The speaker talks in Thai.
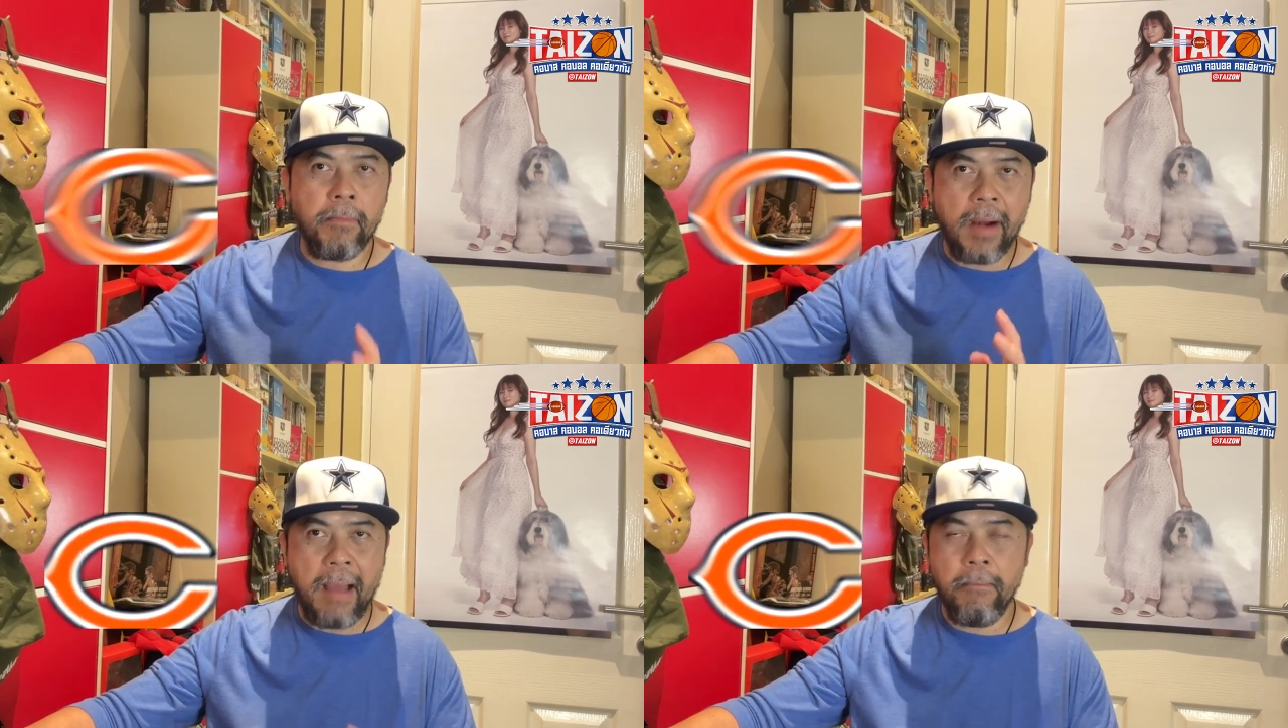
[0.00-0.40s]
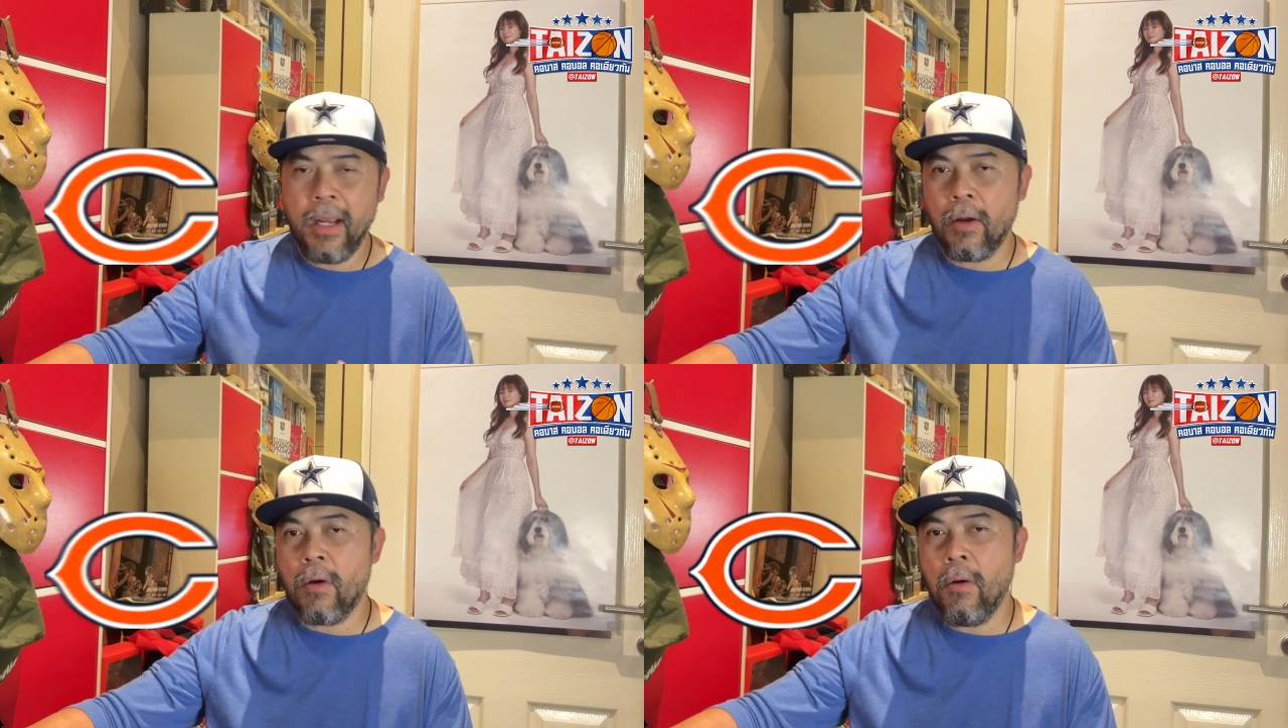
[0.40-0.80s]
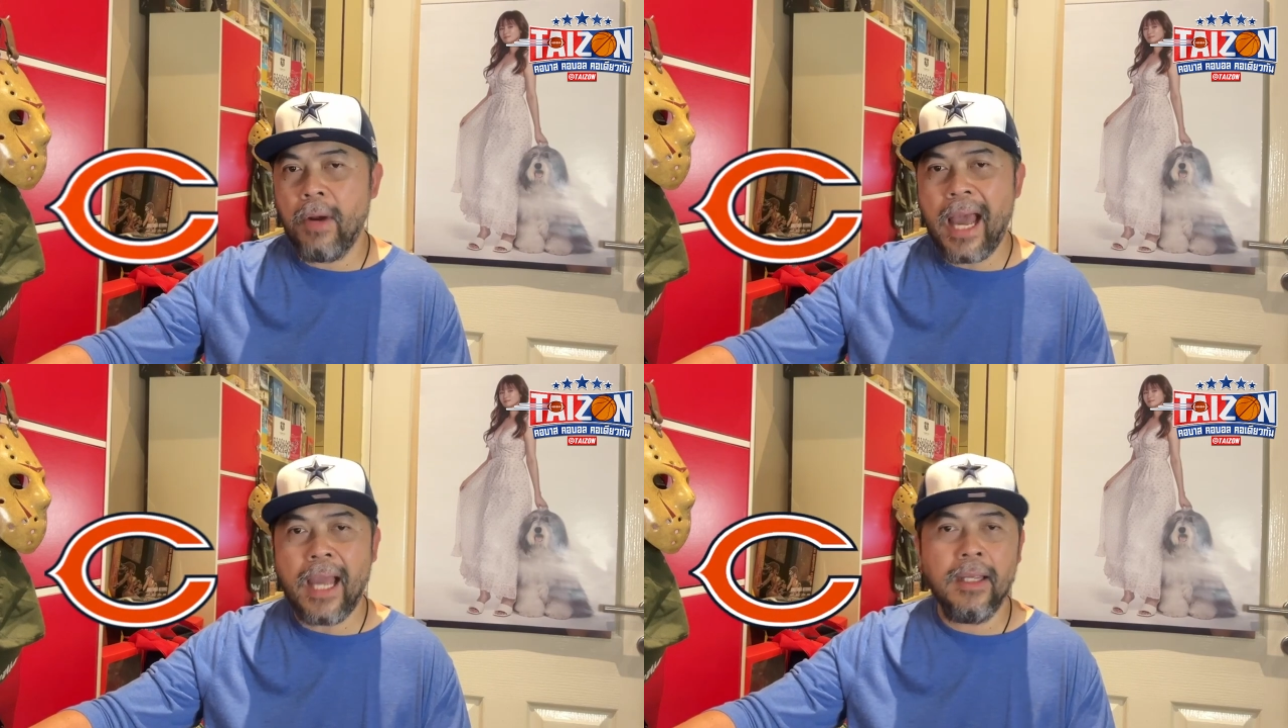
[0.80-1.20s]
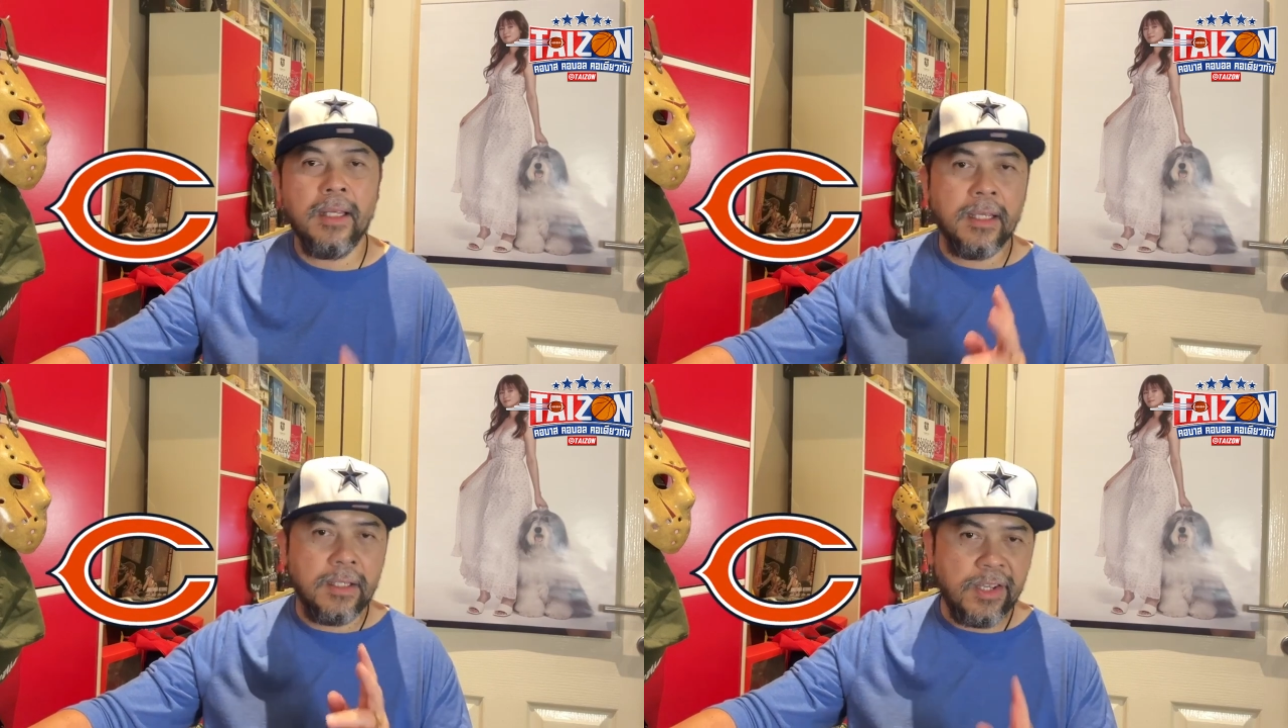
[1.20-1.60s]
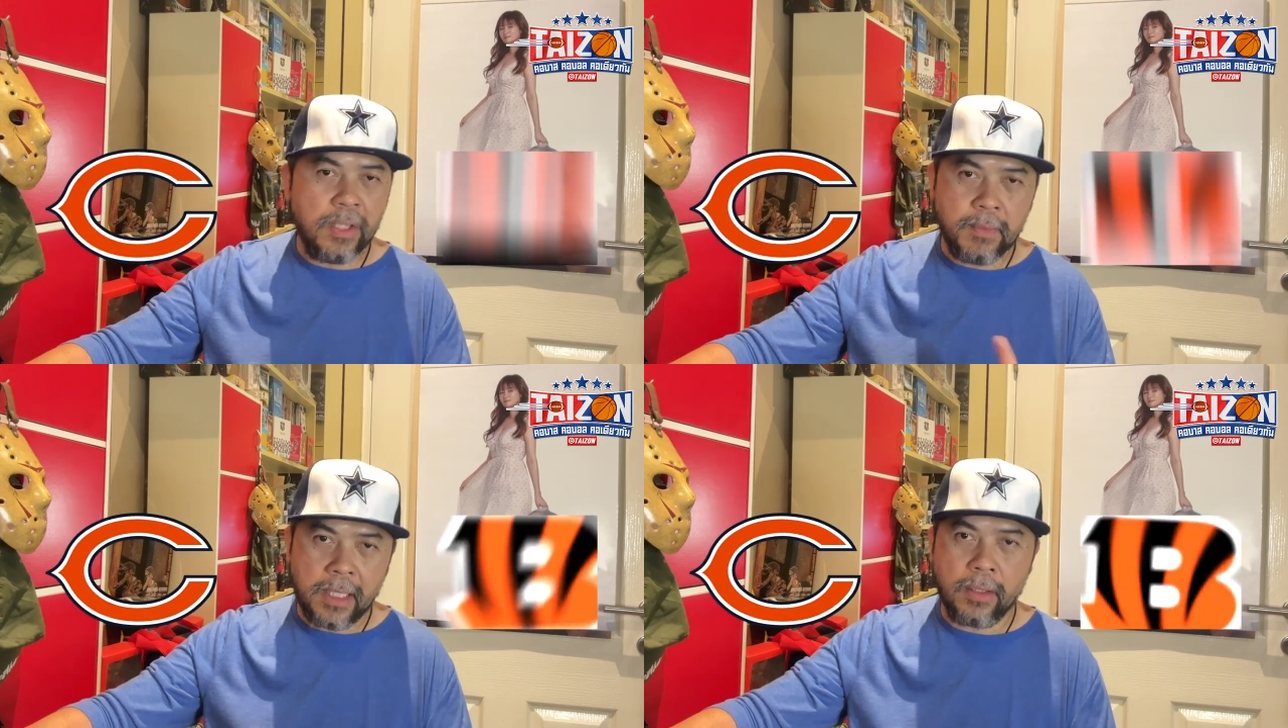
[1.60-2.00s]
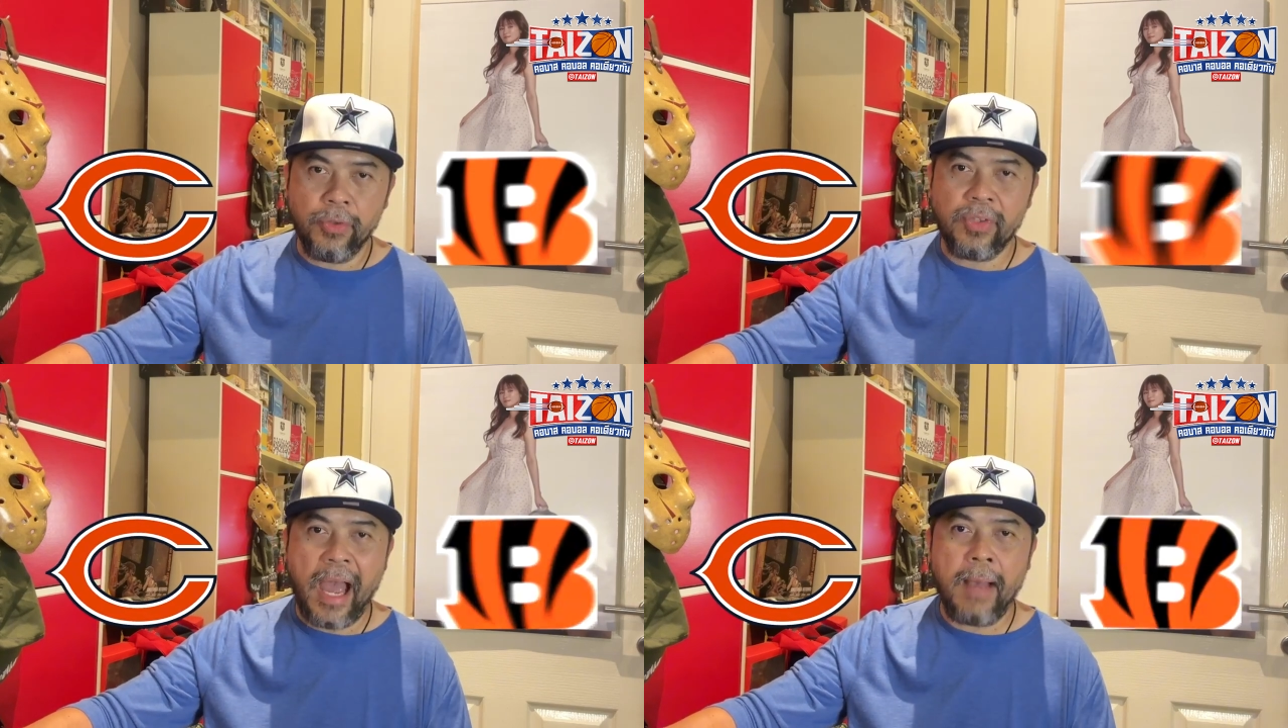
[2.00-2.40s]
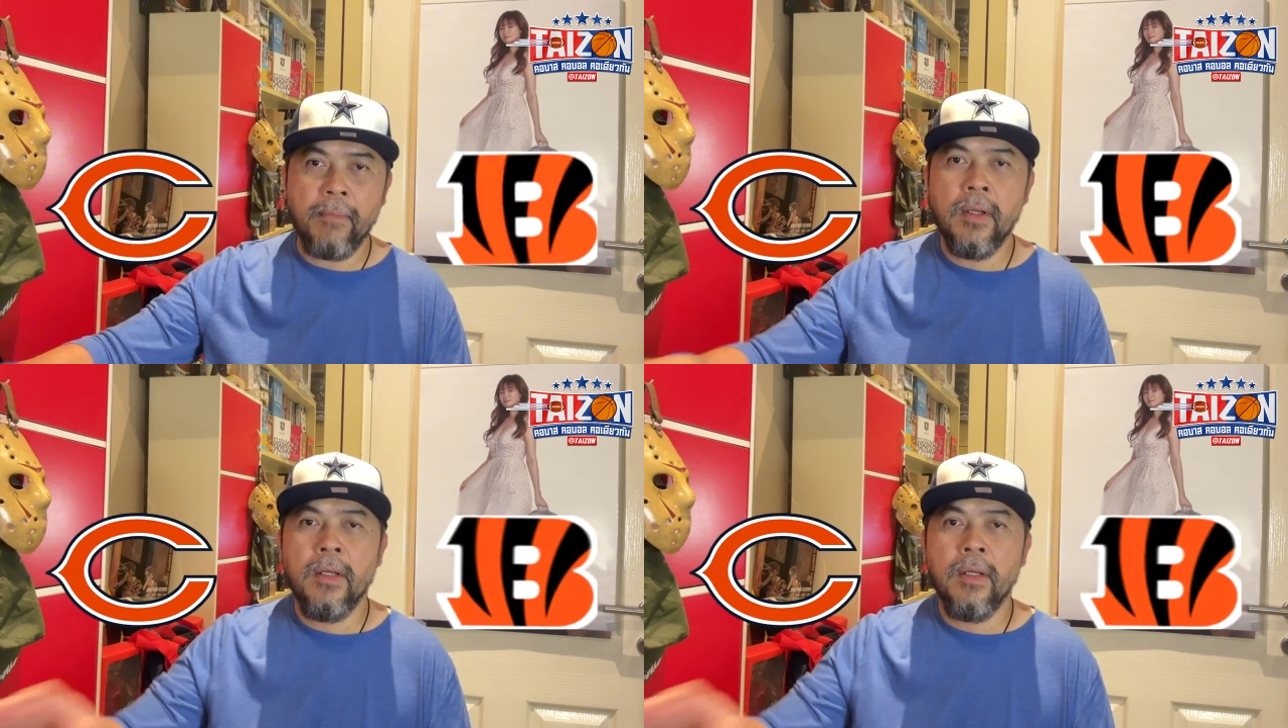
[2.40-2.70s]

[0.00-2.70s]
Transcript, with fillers: ปราบเบงกอลได้ยี่สิบเจ็ดต่อสาม